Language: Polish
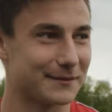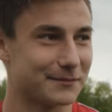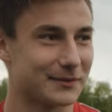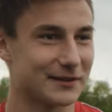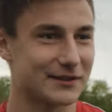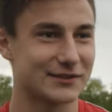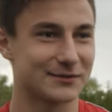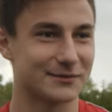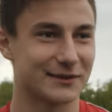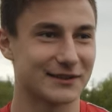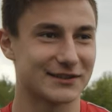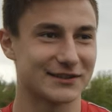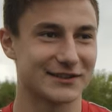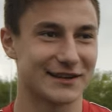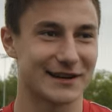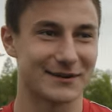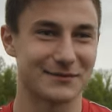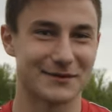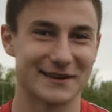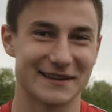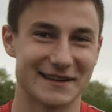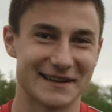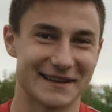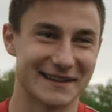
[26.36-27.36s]
Pierwszy mecz
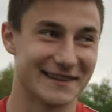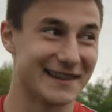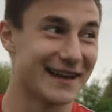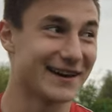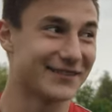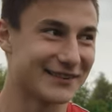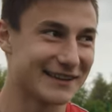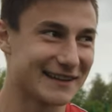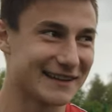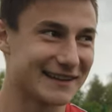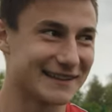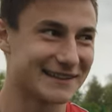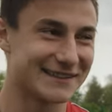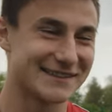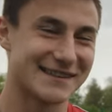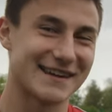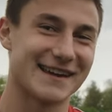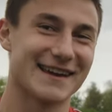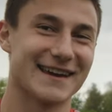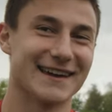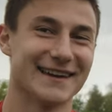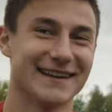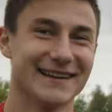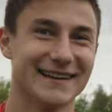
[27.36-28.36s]
gramy na
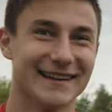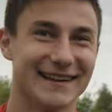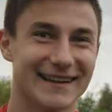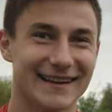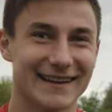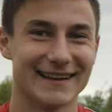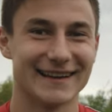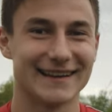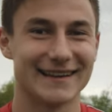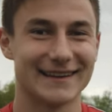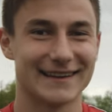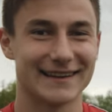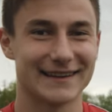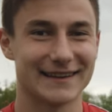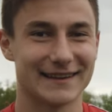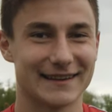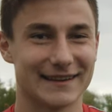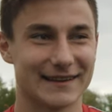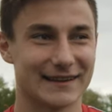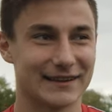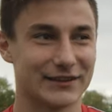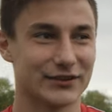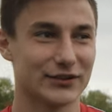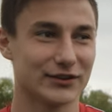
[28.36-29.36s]
wyjeździe.
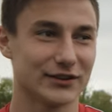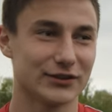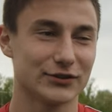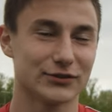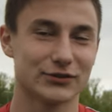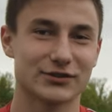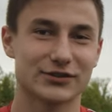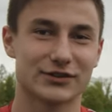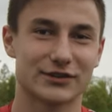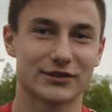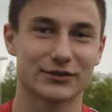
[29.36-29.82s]
E, no i już